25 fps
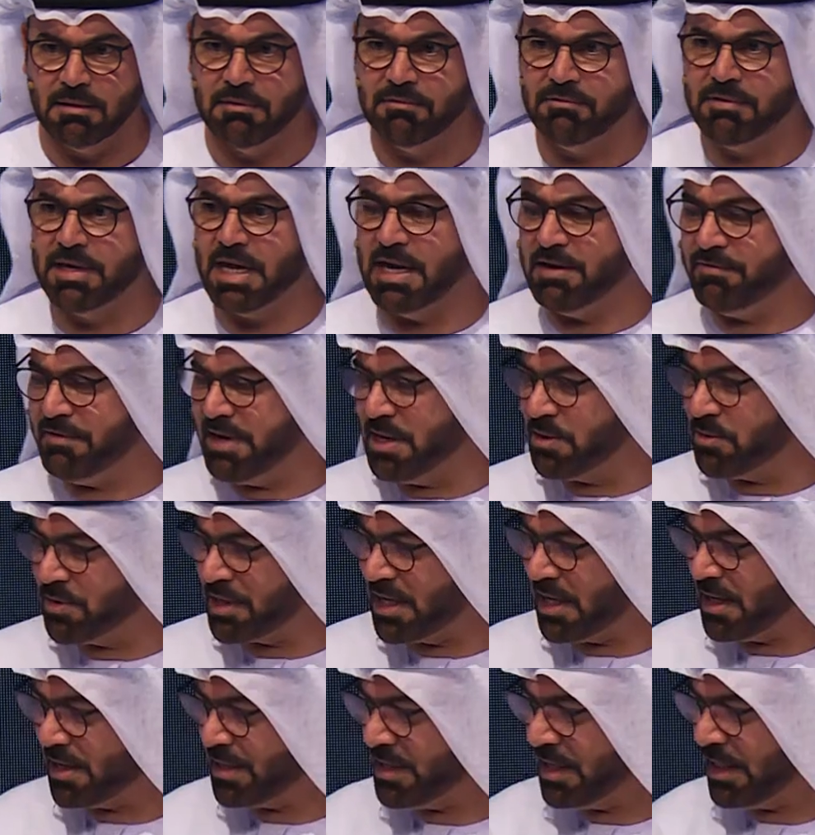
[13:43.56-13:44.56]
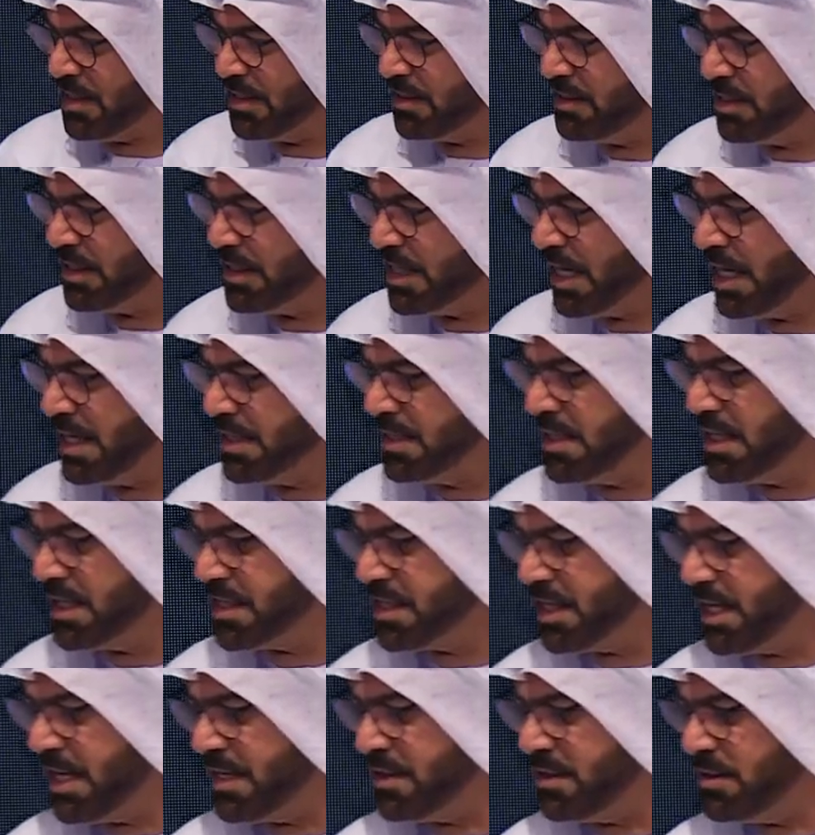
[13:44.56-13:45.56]
في 2030 نتحدث
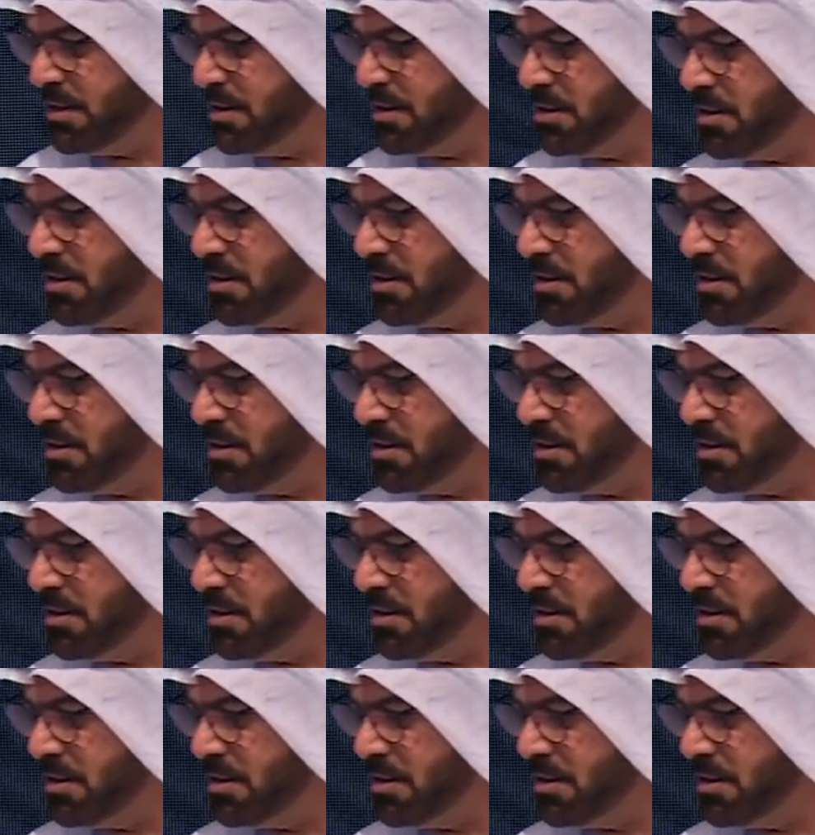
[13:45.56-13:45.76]
عن